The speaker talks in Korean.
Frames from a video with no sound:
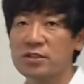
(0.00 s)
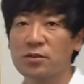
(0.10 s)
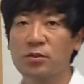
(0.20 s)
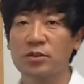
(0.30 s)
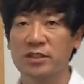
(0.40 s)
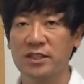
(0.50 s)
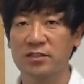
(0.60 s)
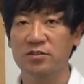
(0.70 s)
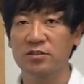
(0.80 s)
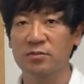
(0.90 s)
스코어를 다
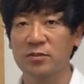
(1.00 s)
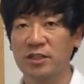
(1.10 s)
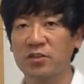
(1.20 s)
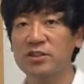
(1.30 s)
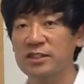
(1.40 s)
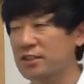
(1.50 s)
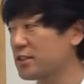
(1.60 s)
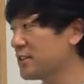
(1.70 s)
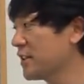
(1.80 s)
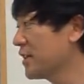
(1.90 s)
적는 겁니다.
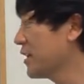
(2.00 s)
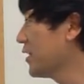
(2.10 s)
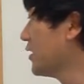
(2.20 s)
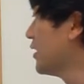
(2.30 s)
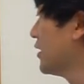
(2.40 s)
어찌됐든지 간에